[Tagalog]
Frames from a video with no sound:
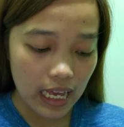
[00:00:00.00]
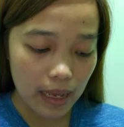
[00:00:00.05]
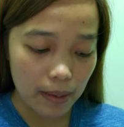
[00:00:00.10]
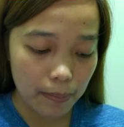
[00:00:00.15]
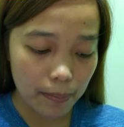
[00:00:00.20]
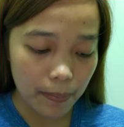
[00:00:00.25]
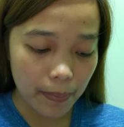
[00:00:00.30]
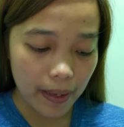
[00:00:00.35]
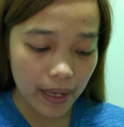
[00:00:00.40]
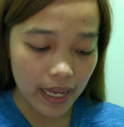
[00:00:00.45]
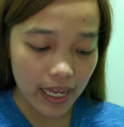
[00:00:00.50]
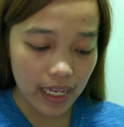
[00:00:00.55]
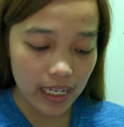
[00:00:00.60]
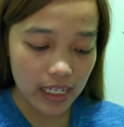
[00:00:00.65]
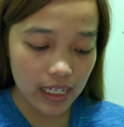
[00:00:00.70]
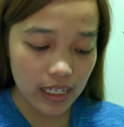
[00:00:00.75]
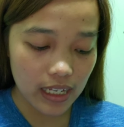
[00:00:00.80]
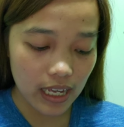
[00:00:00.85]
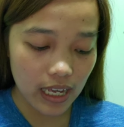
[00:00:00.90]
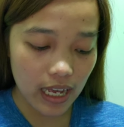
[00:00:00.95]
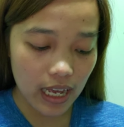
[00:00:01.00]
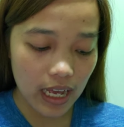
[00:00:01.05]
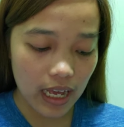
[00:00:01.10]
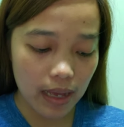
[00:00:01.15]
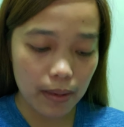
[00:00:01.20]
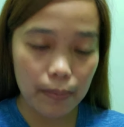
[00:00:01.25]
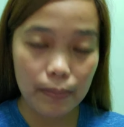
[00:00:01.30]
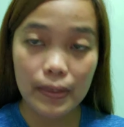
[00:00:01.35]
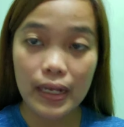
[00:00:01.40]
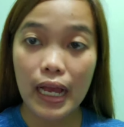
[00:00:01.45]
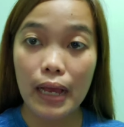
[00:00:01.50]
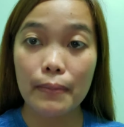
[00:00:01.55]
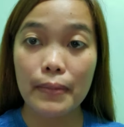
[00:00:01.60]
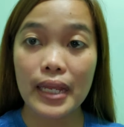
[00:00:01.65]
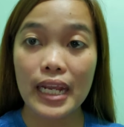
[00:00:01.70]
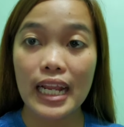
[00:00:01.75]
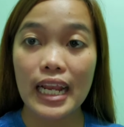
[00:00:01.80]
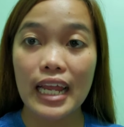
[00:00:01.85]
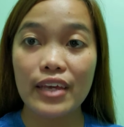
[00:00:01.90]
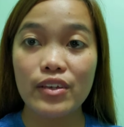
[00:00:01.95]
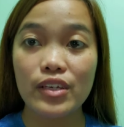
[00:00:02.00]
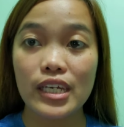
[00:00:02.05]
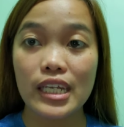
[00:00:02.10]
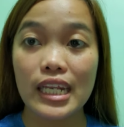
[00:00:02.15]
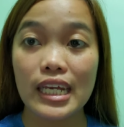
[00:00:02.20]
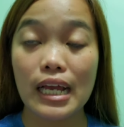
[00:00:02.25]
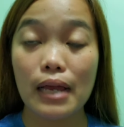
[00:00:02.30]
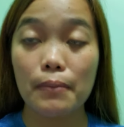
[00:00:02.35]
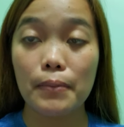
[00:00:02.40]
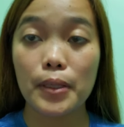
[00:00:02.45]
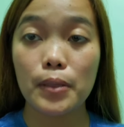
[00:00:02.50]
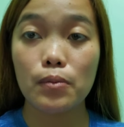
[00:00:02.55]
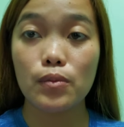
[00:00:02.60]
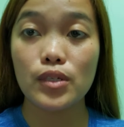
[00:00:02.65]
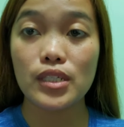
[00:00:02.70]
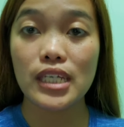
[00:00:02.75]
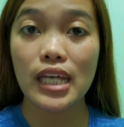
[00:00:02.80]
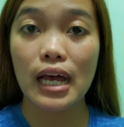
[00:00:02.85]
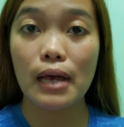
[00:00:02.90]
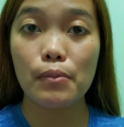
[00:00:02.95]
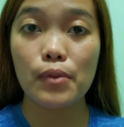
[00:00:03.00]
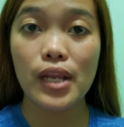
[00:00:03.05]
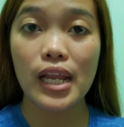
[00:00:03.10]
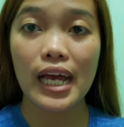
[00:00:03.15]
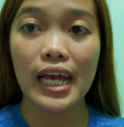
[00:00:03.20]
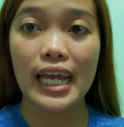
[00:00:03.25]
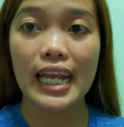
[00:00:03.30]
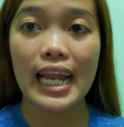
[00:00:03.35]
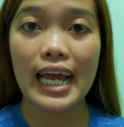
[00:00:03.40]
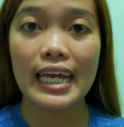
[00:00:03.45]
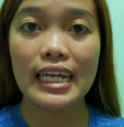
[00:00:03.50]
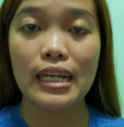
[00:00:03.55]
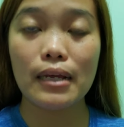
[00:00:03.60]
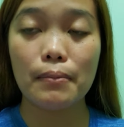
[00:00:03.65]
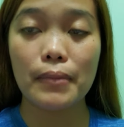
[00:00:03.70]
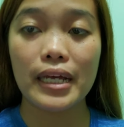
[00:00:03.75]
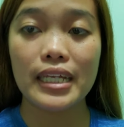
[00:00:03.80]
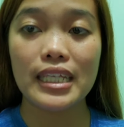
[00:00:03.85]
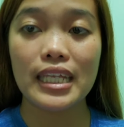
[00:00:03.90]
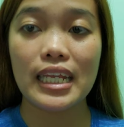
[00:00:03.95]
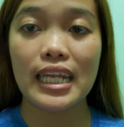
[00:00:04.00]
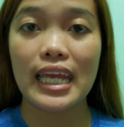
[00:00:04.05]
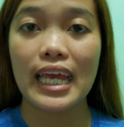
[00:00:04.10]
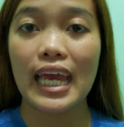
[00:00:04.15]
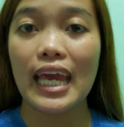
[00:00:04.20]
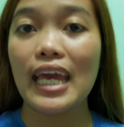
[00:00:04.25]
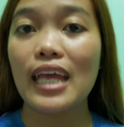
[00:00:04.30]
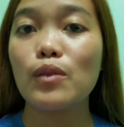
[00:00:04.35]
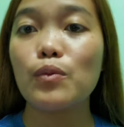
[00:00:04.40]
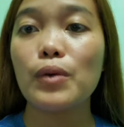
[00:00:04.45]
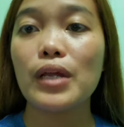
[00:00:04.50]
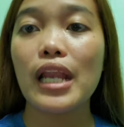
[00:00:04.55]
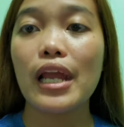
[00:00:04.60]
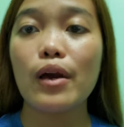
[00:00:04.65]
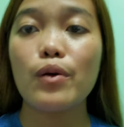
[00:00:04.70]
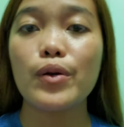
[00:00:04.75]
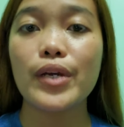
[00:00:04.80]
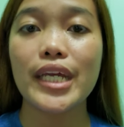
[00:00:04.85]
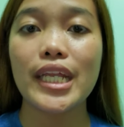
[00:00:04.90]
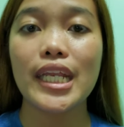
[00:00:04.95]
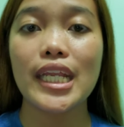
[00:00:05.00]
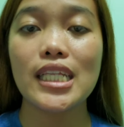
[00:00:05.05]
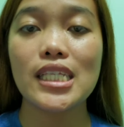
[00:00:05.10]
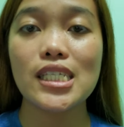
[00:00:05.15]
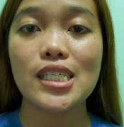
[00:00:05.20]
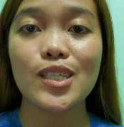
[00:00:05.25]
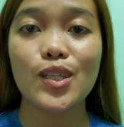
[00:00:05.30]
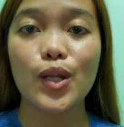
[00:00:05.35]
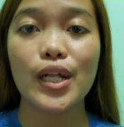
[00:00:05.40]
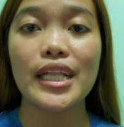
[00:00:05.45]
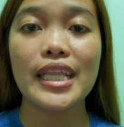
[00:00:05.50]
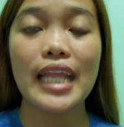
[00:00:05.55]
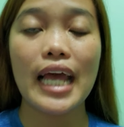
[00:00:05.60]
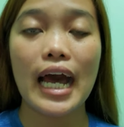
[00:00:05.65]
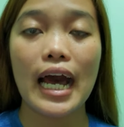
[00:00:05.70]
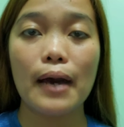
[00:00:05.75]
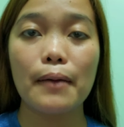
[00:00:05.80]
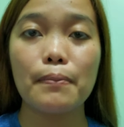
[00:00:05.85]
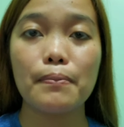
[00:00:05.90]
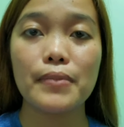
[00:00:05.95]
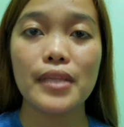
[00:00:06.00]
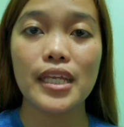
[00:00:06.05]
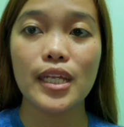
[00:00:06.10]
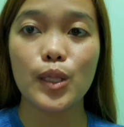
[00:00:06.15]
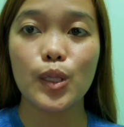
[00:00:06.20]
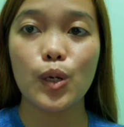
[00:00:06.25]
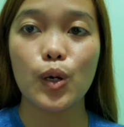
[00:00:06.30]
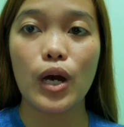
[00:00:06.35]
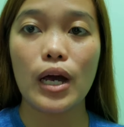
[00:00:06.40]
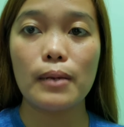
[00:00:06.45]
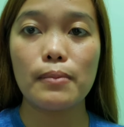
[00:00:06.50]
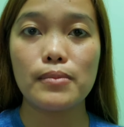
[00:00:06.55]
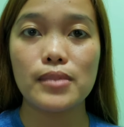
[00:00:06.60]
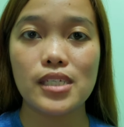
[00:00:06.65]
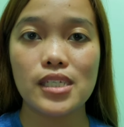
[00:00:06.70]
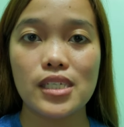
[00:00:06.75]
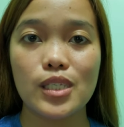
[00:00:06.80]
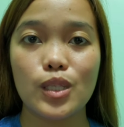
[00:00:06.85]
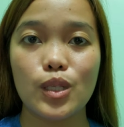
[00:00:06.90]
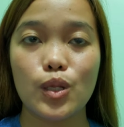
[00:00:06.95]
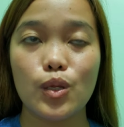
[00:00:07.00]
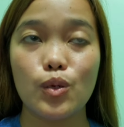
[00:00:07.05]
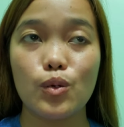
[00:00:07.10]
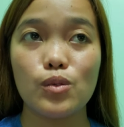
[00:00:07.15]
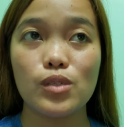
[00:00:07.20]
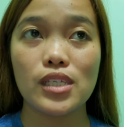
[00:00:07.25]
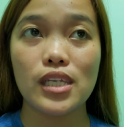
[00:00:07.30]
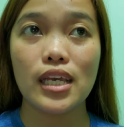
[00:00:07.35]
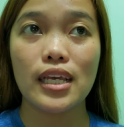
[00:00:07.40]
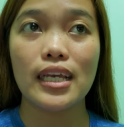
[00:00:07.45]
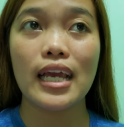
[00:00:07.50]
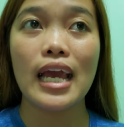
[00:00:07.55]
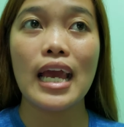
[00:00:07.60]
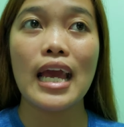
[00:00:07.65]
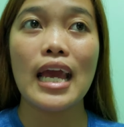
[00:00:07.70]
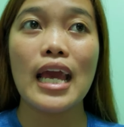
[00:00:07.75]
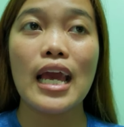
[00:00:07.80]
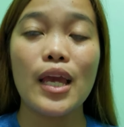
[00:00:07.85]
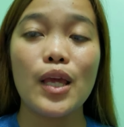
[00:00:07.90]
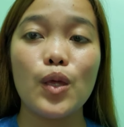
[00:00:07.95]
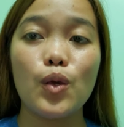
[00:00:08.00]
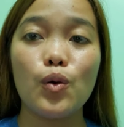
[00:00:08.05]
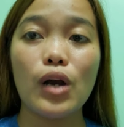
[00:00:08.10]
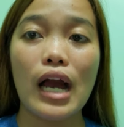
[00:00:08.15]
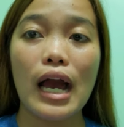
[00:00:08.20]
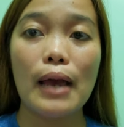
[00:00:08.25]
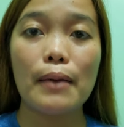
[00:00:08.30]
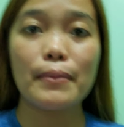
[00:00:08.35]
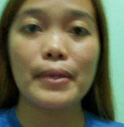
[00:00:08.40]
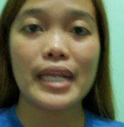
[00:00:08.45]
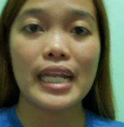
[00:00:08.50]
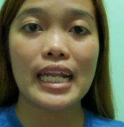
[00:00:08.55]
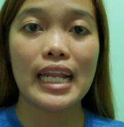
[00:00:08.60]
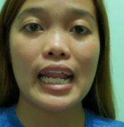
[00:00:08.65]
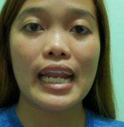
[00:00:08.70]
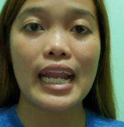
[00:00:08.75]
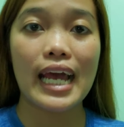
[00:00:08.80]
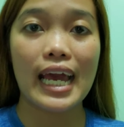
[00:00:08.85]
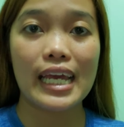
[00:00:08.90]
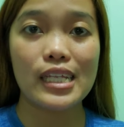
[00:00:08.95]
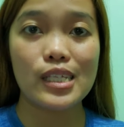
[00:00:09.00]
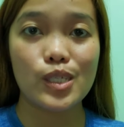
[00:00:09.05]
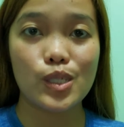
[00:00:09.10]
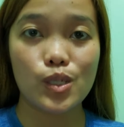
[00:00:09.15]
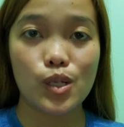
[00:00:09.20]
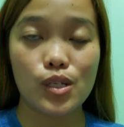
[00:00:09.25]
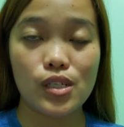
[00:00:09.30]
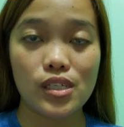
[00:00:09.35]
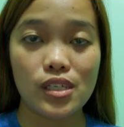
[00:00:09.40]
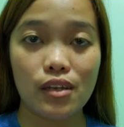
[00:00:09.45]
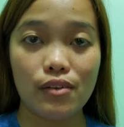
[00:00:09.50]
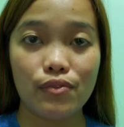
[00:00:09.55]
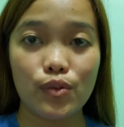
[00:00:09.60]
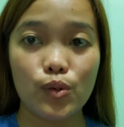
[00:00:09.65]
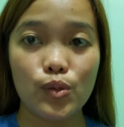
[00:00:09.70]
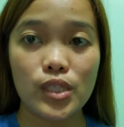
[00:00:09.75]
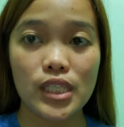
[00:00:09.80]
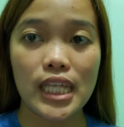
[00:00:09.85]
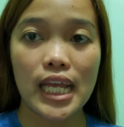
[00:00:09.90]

Kapag um, camera lang yung ginagamit mo, saka mo lang kailangan ng battery. And wala akong in-install na app dito. I'm just using yung camera na naka-install sa phone